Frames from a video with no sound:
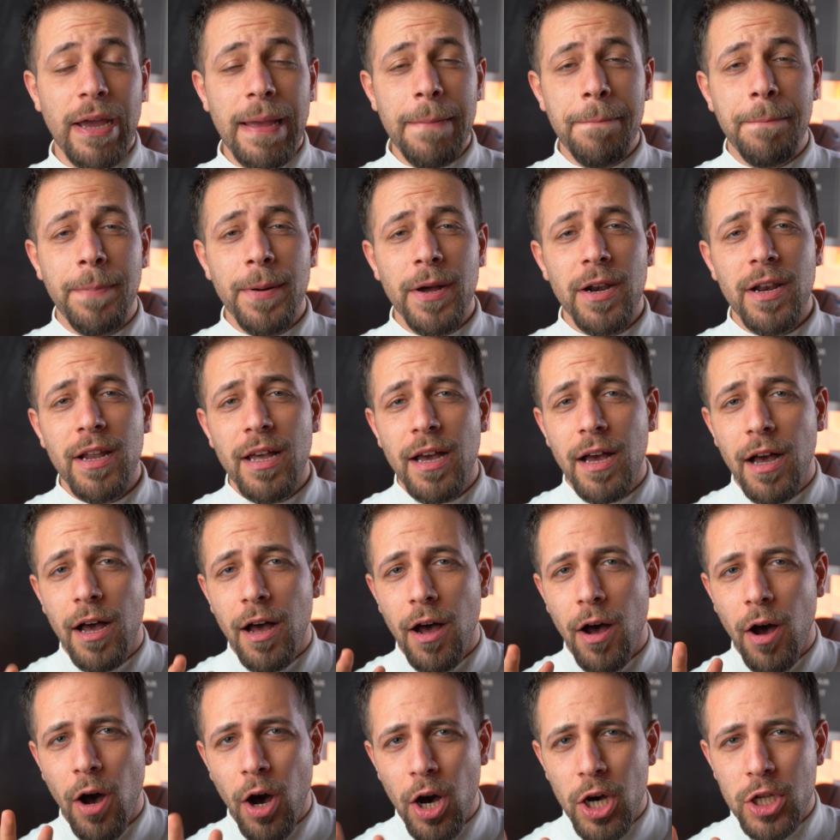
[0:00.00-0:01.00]
Apple
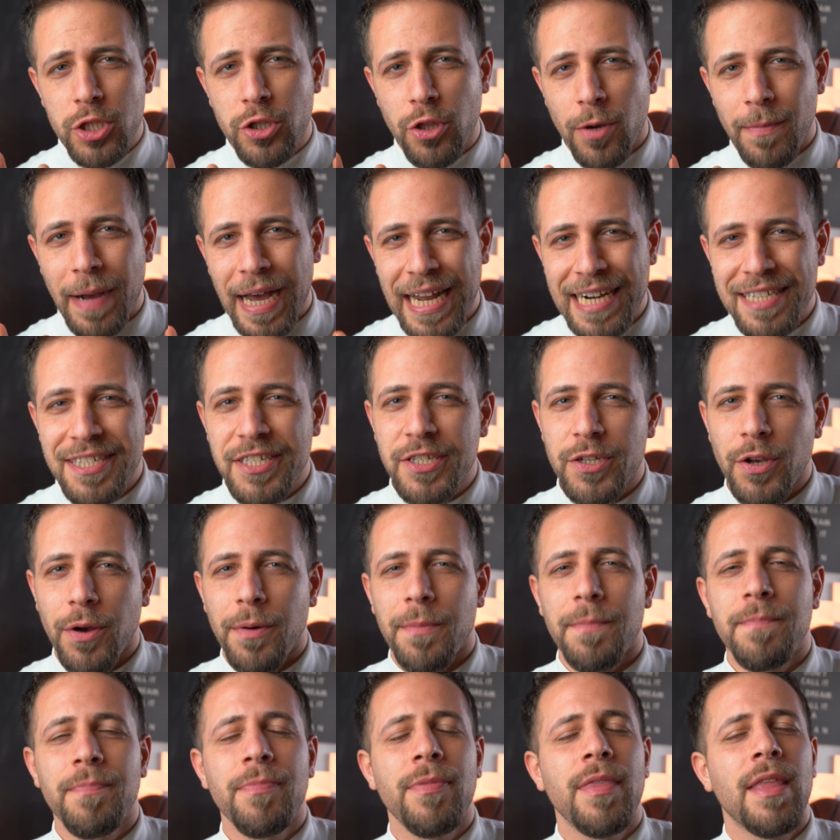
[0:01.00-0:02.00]
8
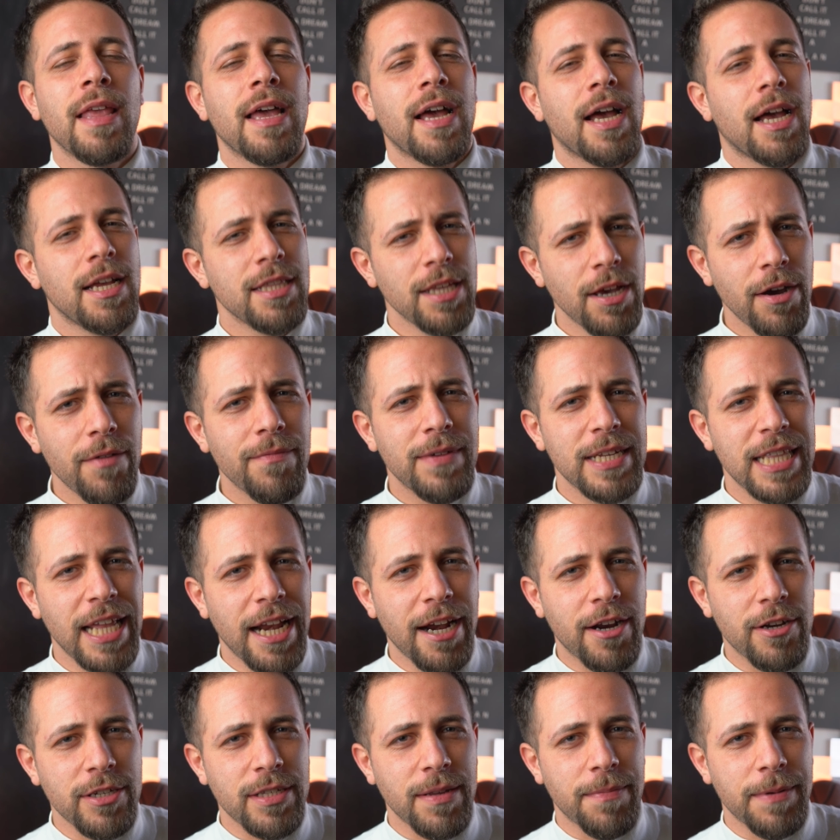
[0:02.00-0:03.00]
marzo. Andiamo a
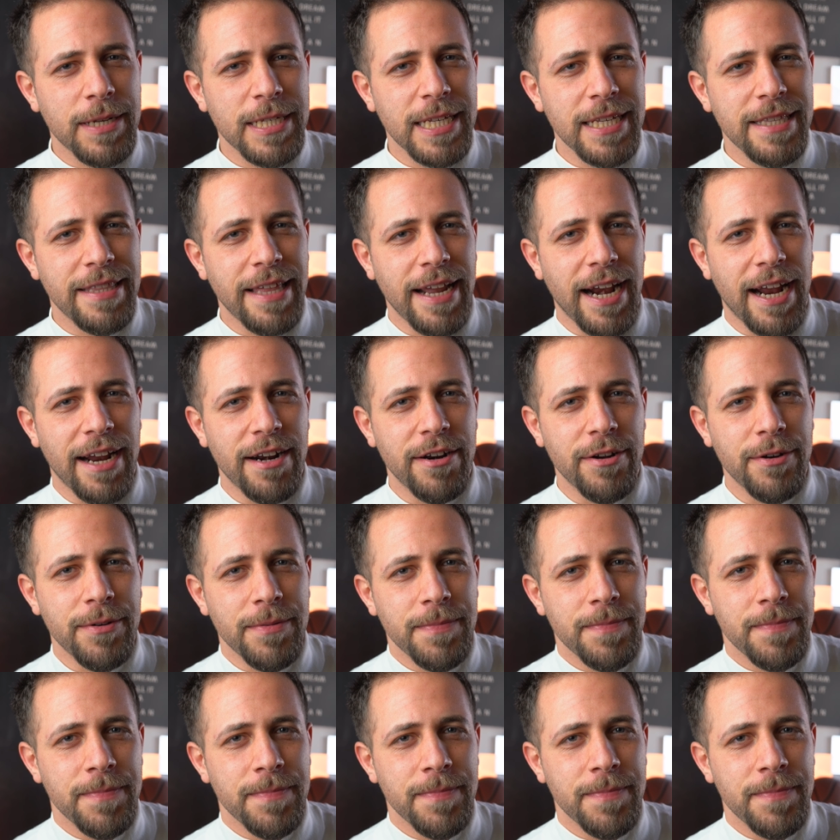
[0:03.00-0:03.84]
vedere cosa presenteranno.